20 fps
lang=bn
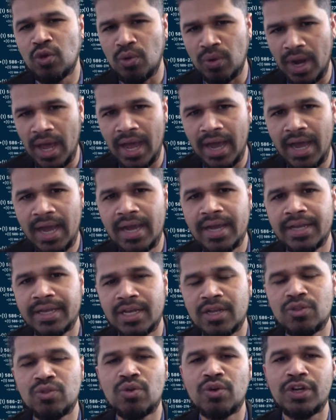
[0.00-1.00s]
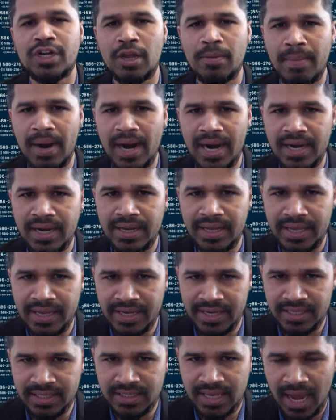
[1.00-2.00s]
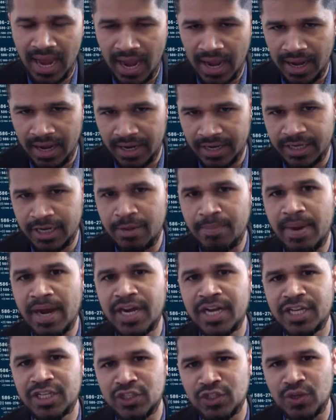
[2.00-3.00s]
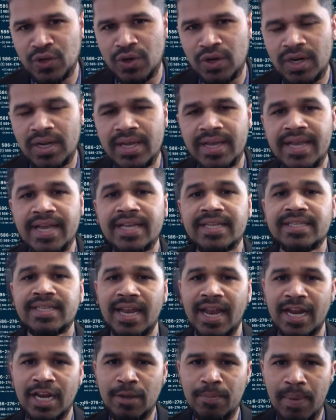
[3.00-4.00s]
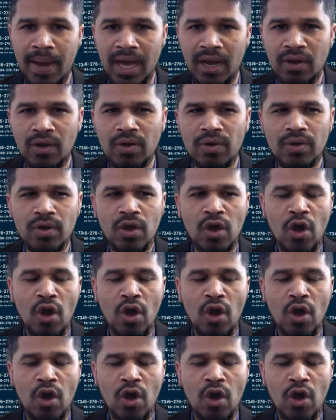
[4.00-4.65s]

মতো না কিন্তু ডিমান্ড ইজ ডিমান্ড ইজ গুড স্যালারি ভালো